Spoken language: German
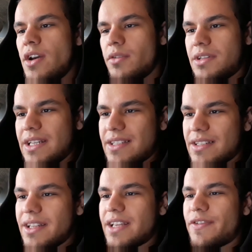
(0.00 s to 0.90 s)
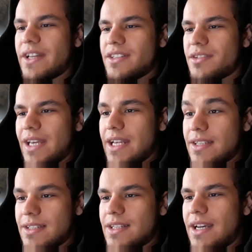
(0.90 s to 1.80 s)
Und das ist eine Referenz zur
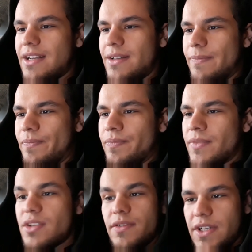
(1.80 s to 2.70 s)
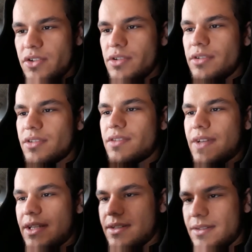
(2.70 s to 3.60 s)
ersten Zeile, zur zweiten, Entschuldigung, zur
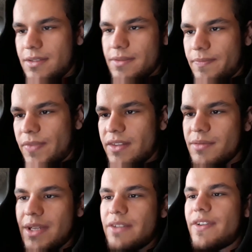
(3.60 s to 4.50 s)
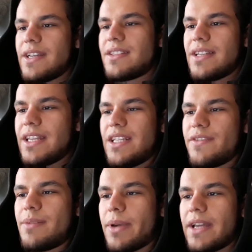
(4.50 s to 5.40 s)
zweiten zu seinen Vers, nein,
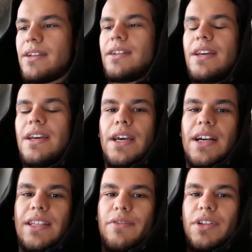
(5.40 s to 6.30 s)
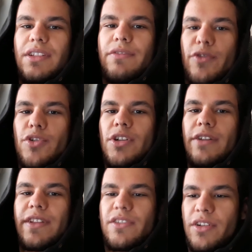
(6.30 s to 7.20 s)
ich will brennen. Also er würde sich wünschen,
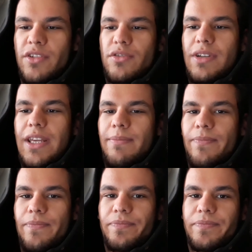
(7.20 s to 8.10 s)
auf der Sonne zu leben,